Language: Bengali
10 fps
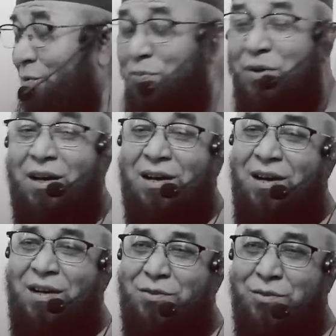রূপ
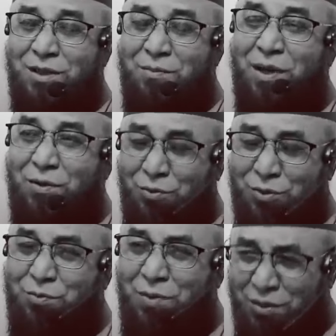রেখায় যদি
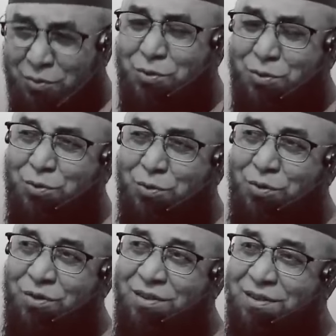মানুষ মানুষ হতো
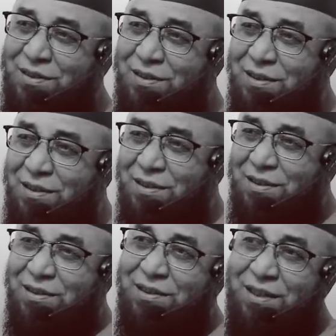
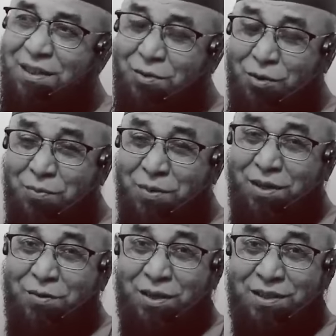তাহলে
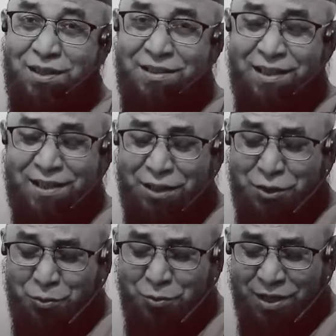কবির কথাটা
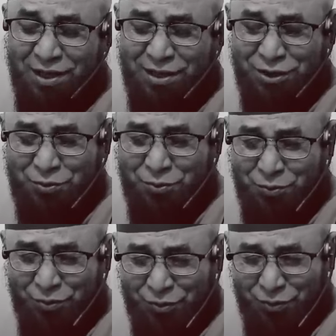কিছু না কিছু
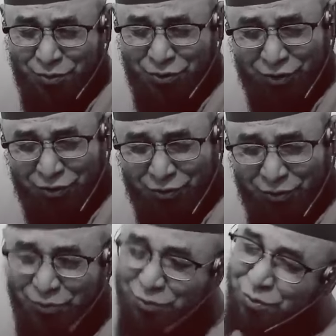হলেও সত্য
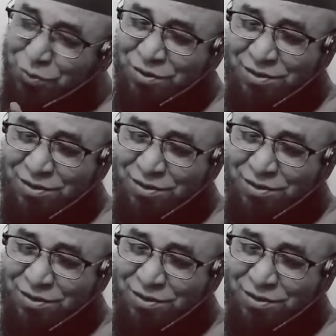হতো